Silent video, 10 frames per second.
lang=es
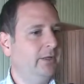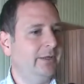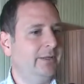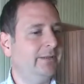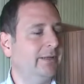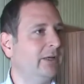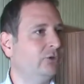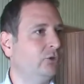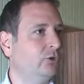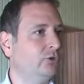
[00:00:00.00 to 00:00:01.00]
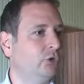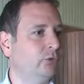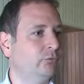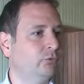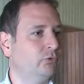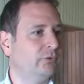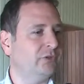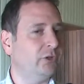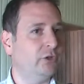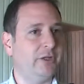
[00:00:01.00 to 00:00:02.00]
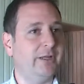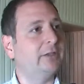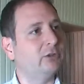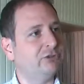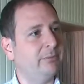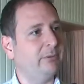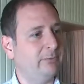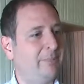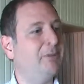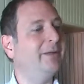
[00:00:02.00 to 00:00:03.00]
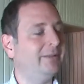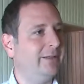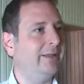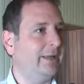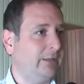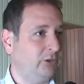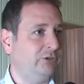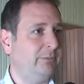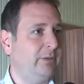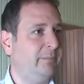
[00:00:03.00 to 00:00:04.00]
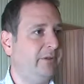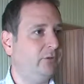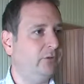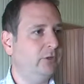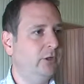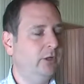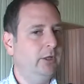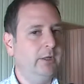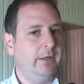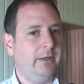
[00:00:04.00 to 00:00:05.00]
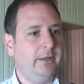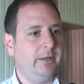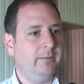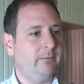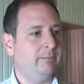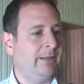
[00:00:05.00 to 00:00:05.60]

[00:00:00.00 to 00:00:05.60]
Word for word: En este caso son subsidios de 14 mil, una primera entrega de 14 mil pesos eh,